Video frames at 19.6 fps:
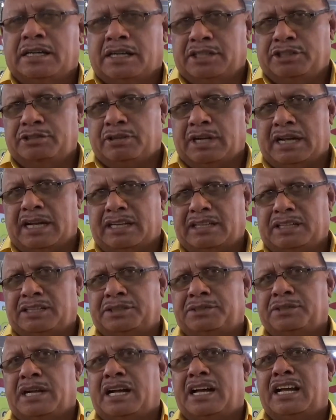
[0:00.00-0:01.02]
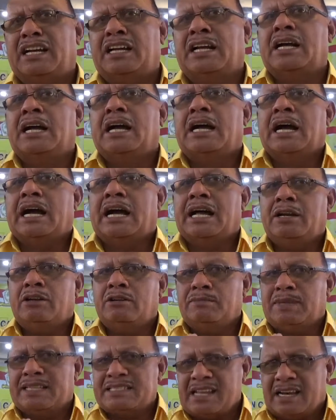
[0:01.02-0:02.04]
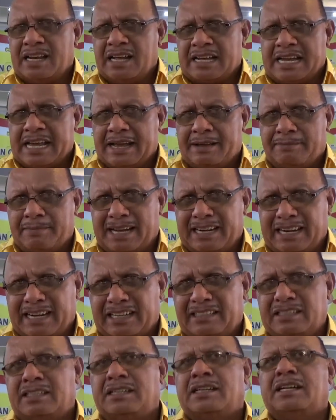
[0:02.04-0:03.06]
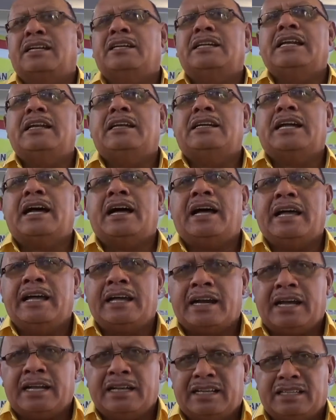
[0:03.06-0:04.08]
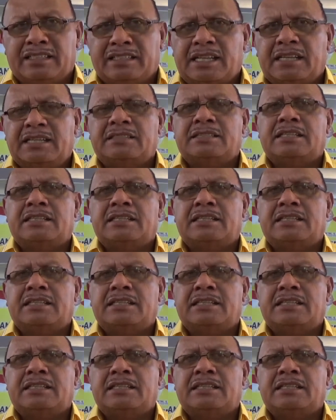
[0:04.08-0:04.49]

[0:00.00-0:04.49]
kecurangan-kecurangan. Kalau masalah keamanan di daerah yang tadi